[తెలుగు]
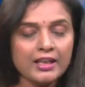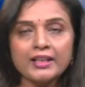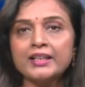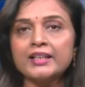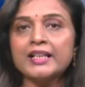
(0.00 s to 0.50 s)

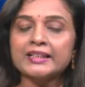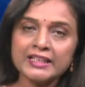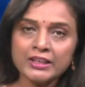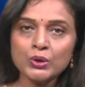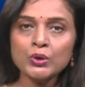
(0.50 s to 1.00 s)
అండ్
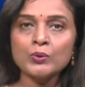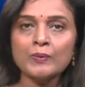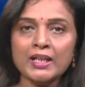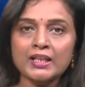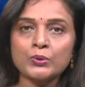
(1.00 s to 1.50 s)
గతంలో
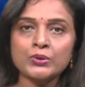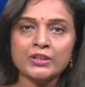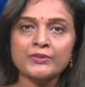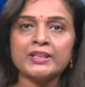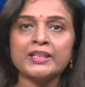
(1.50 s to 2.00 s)

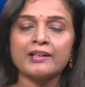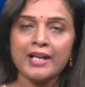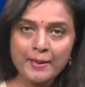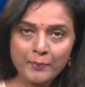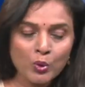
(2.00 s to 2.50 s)
వాళ్ళకున్నటువంటి
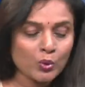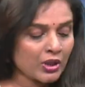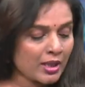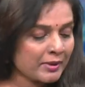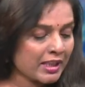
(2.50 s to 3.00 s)
ర్యాపో
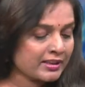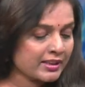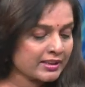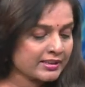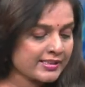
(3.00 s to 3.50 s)
కూడా
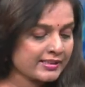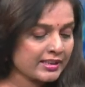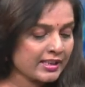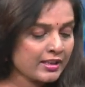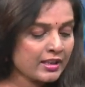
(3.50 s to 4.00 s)
మనందరికీ
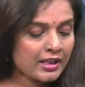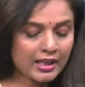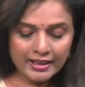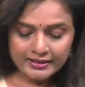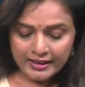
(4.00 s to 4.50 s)
తెలిసిందే
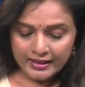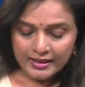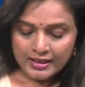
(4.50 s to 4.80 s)
అయితే